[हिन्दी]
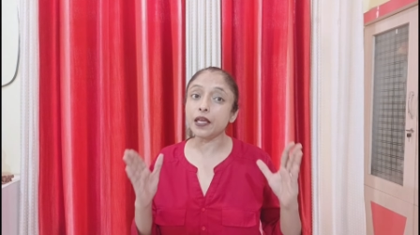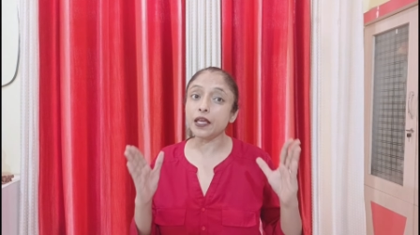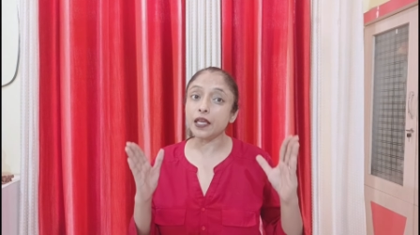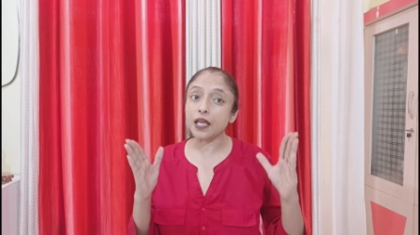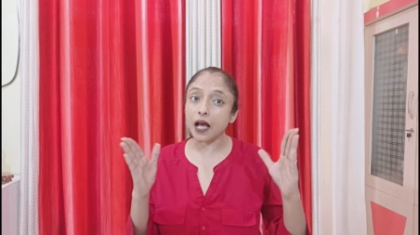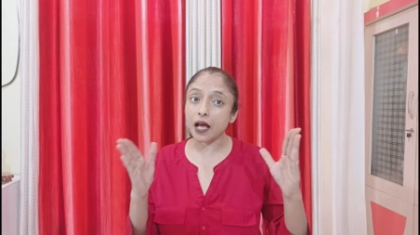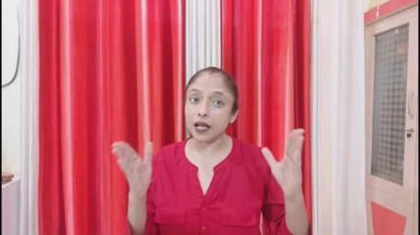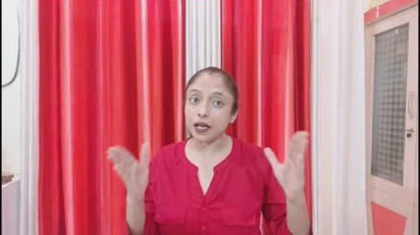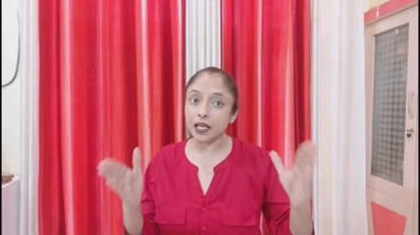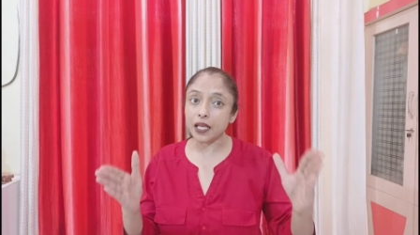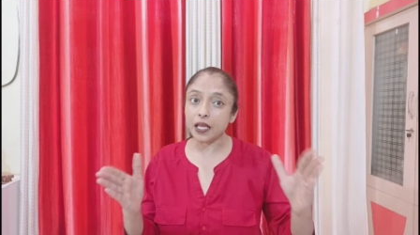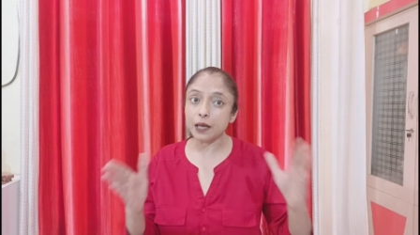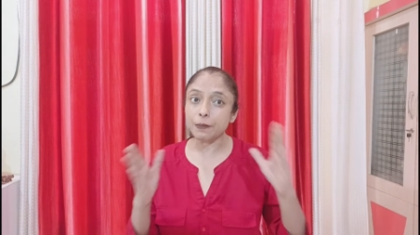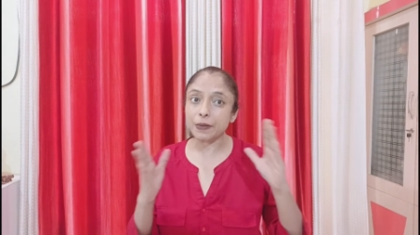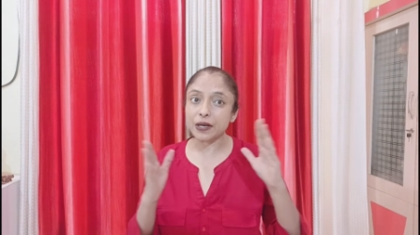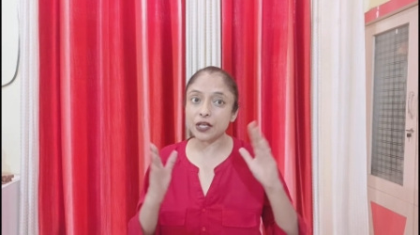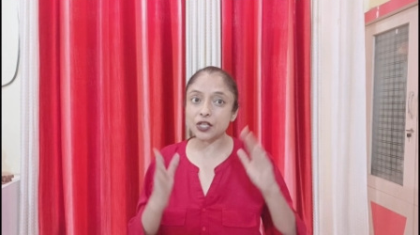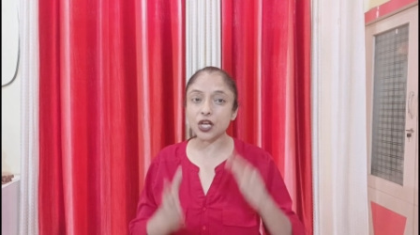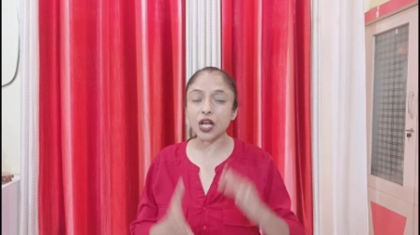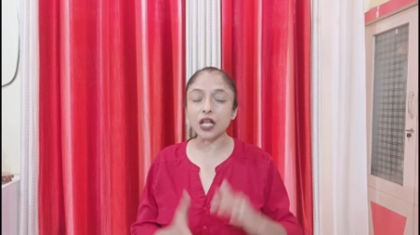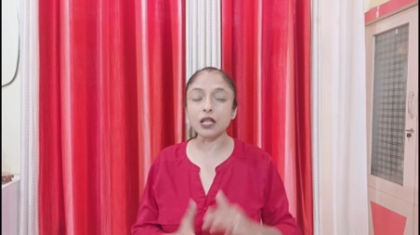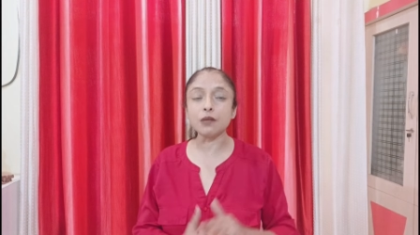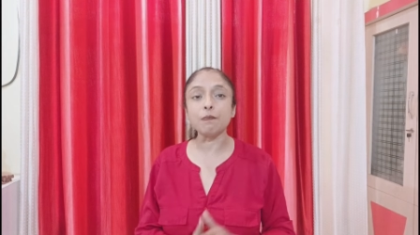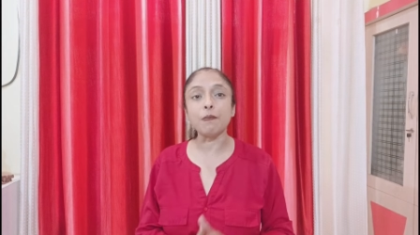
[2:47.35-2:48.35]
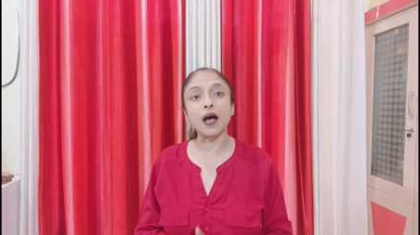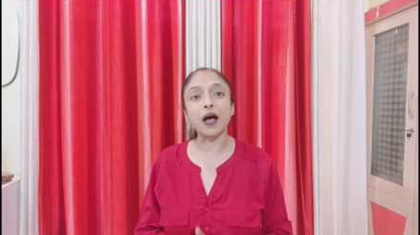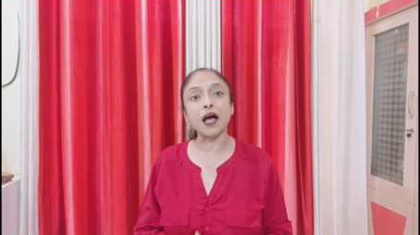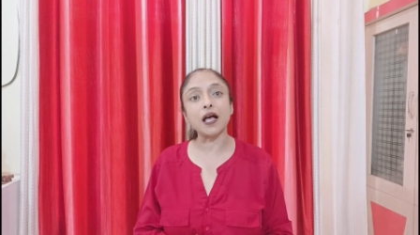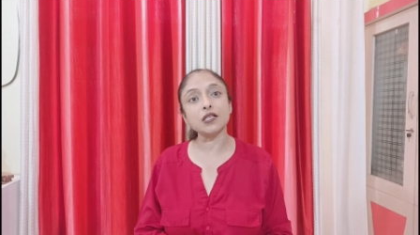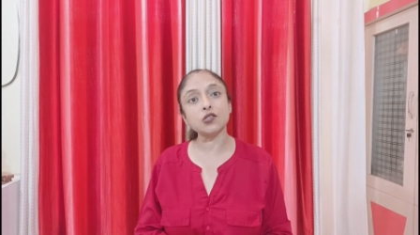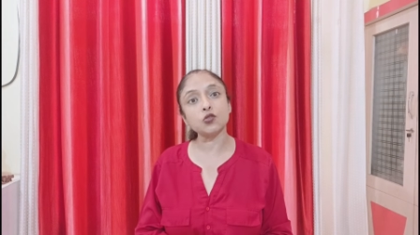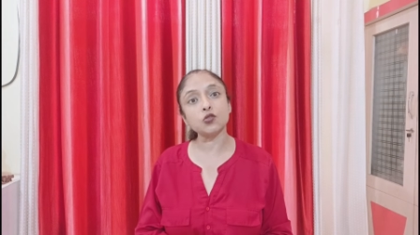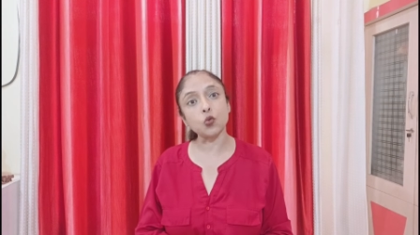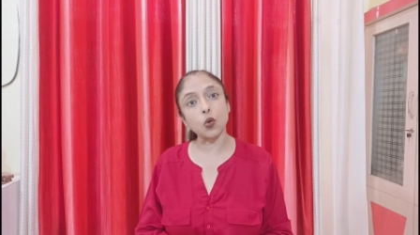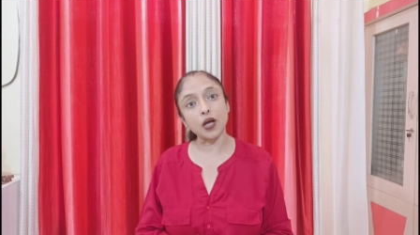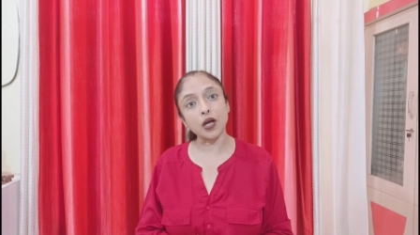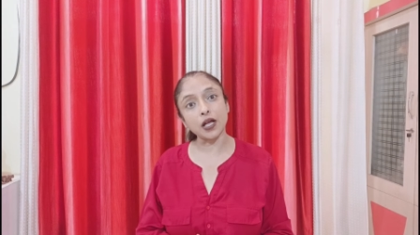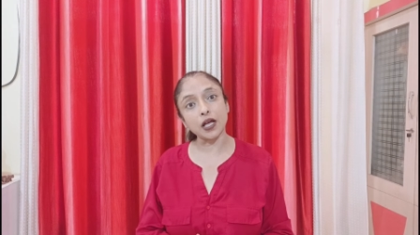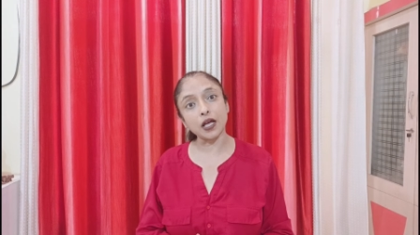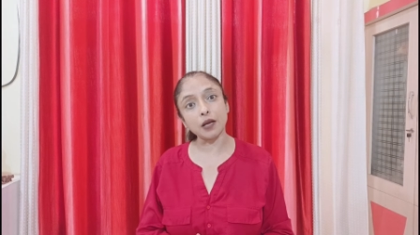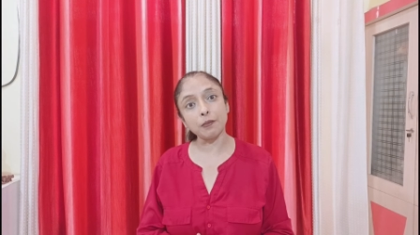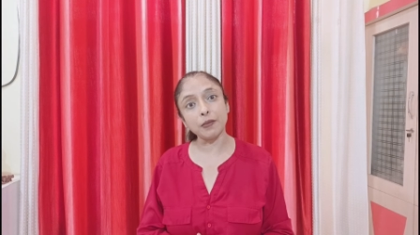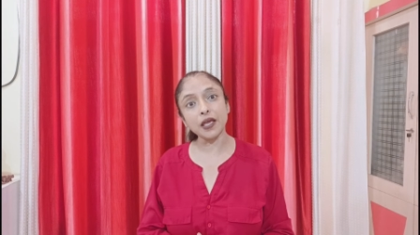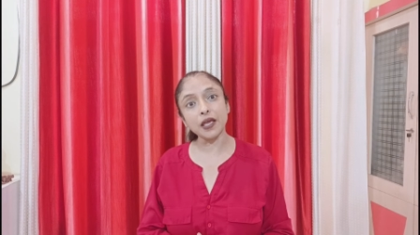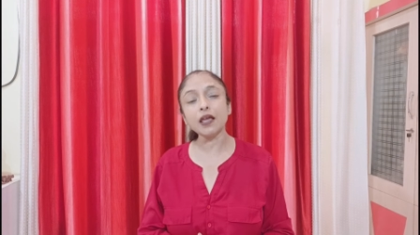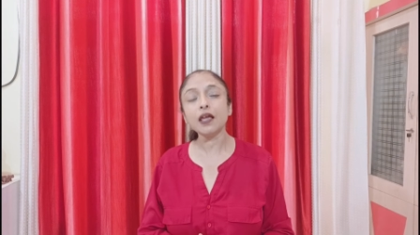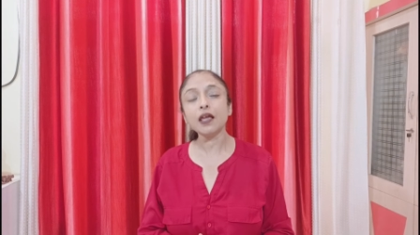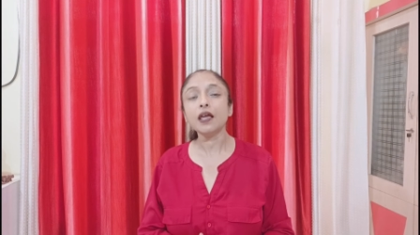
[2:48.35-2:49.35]
यानी कि प्रशांत महासागर
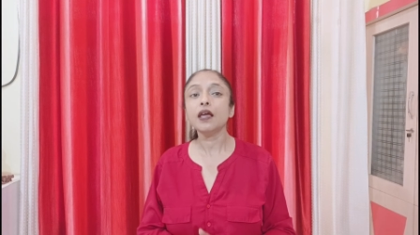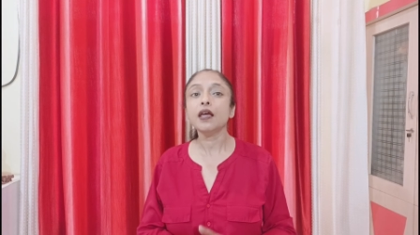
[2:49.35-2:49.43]
में